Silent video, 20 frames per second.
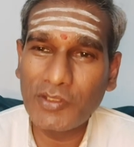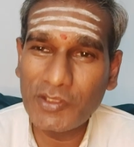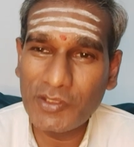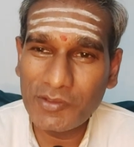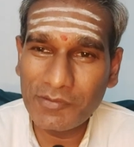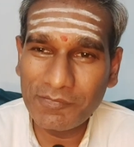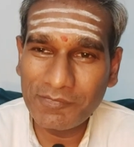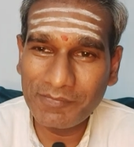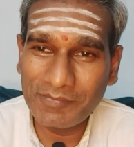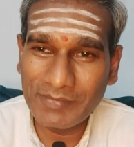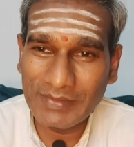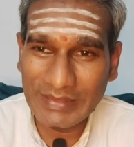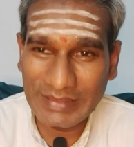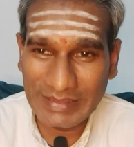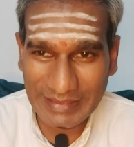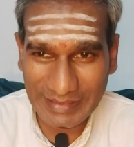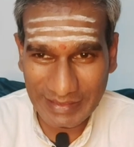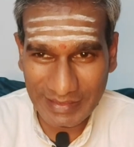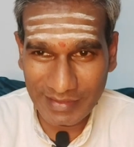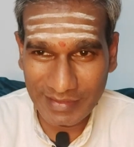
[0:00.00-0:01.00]
ஓம்
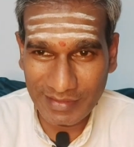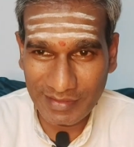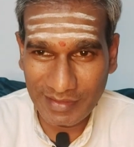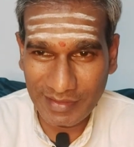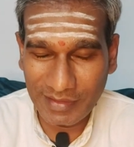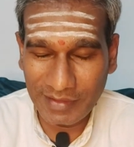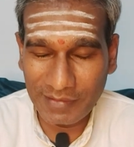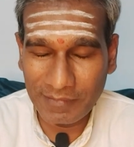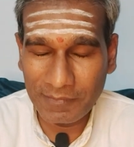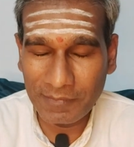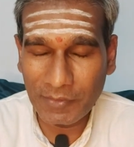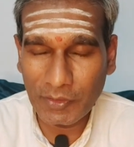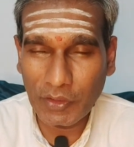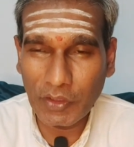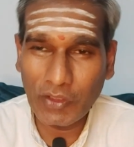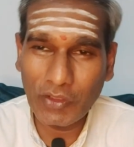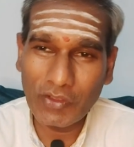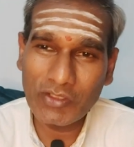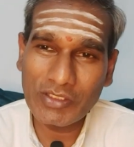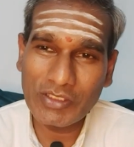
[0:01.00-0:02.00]
சாந்தி
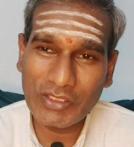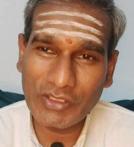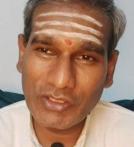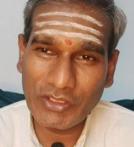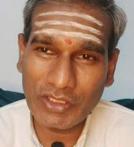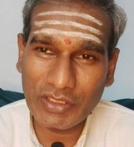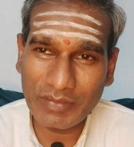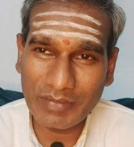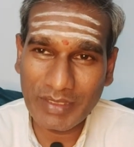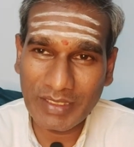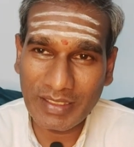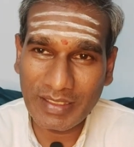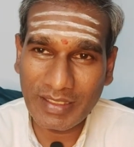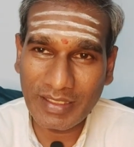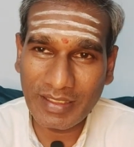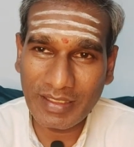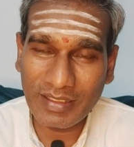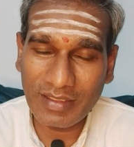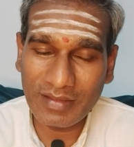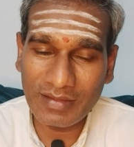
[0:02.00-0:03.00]
எல்லோரும் சந்தோஷமாக
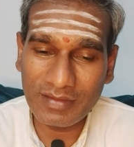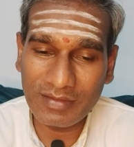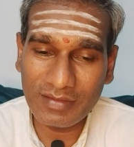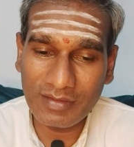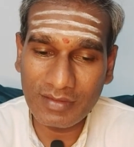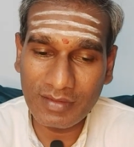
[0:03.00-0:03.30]
இருக்கிறீங்களா